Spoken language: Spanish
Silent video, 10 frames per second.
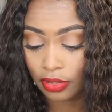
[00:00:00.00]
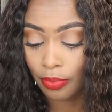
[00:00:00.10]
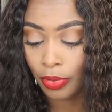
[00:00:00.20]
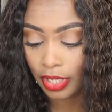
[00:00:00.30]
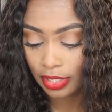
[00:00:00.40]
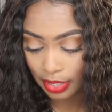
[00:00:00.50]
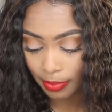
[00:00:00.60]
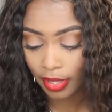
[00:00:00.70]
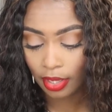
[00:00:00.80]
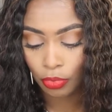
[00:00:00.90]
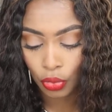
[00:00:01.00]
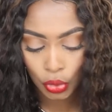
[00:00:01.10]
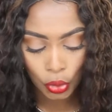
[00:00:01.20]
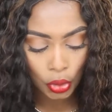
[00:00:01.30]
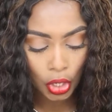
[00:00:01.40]
son por encima del
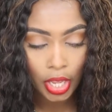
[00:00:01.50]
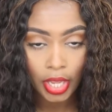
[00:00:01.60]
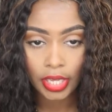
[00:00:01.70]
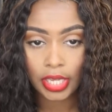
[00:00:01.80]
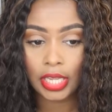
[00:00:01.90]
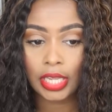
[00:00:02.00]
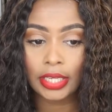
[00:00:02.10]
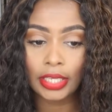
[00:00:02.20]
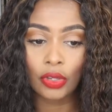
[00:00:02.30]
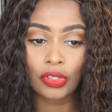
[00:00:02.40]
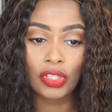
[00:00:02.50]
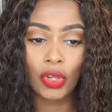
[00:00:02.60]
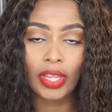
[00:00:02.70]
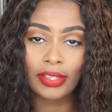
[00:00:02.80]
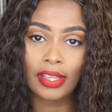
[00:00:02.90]
músculo y la
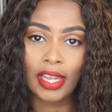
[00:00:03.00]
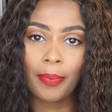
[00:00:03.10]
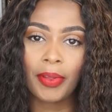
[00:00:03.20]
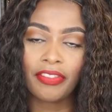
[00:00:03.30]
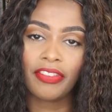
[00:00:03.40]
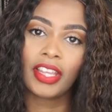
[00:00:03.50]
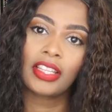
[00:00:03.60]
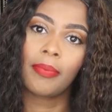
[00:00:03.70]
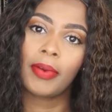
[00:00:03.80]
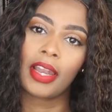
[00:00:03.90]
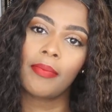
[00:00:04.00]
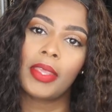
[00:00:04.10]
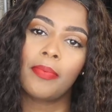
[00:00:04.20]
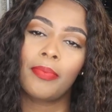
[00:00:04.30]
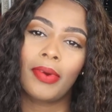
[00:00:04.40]
opción que sería perfecta para
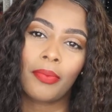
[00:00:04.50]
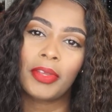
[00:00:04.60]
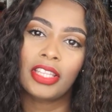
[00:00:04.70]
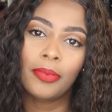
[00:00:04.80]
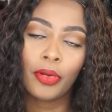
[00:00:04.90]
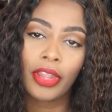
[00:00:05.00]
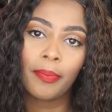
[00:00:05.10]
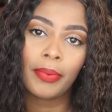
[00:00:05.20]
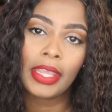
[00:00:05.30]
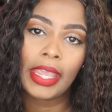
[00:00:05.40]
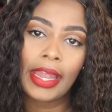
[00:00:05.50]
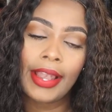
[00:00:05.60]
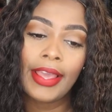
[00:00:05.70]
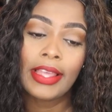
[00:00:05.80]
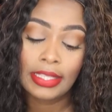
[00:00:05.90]
mí por mi tipo de
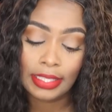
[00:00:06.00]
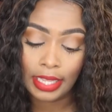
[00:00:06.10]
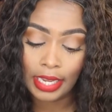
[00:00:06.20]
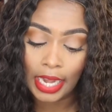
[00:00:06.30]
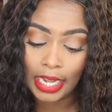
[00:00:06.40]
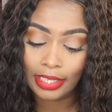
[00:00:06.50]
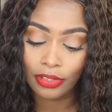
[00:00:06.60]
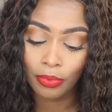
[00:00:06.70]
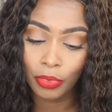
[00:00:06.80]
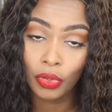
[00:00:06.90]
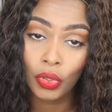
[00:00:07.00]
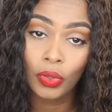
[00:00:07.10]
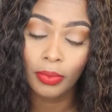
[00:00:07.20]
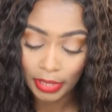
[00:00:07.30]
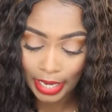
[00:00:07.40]
piel, sería la,
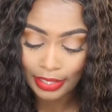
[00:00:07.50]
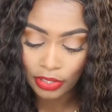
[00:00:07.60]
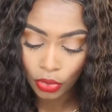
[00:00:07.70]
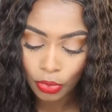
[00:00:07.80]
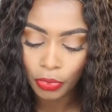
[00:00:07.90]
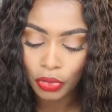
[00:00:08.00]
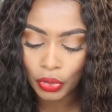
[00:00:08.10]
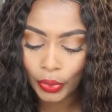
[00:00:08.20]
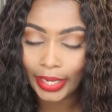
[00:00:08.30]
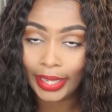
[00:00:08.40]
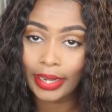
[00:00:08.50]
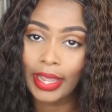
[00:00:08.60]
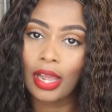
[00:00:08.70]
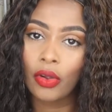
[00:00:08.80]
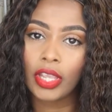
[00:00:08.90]
submuscular,
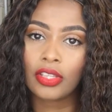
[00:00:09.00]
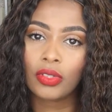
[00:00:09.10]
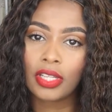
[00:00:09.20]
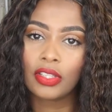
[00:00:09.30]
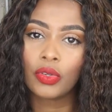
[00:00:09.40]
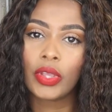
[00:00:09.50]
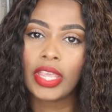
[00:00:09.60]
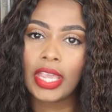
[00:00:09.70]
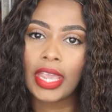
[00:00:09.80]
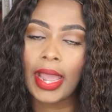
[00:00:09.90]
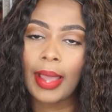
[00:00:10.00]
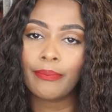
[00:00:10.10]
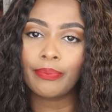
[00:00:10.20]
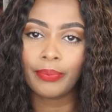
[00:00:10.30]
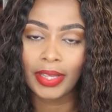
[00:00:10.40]
aunque es una cirugía
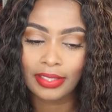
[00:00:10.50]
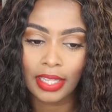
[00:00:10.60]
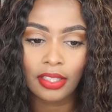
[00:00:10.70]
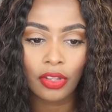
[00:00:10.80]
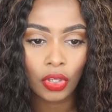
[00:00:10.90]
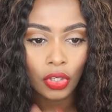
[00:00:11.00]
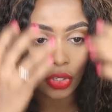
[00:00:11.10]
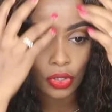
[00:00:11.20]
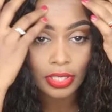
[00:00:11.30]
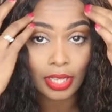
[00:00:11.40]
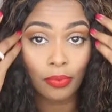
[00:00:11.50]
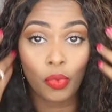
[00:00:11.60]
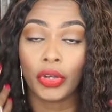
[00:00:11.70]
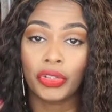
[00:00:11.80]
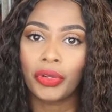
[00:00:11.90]
bastante dolorosa,
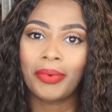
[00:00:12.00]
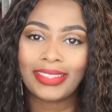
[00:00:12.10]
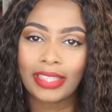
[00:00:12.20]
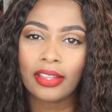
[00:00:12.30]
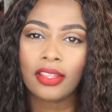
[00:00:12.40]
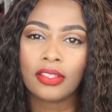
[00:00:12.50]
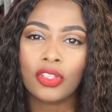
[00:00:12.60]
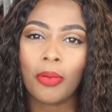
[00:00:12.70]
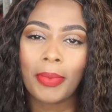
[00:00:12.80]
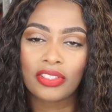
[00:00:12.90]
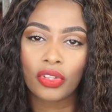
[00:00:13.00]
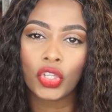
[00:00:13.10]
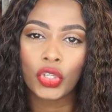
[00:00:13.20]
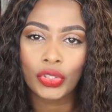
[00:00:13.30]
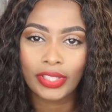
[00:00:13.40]
bueno, no bastante, sino más
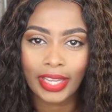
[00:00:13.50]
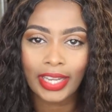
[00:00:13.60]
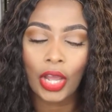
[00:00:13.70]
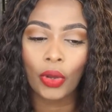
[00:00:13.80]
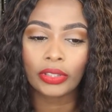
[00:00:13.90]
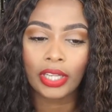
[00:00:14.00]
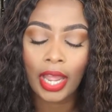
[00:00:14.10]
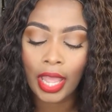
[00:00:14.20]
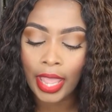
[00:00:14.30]
dolorosa que la otra.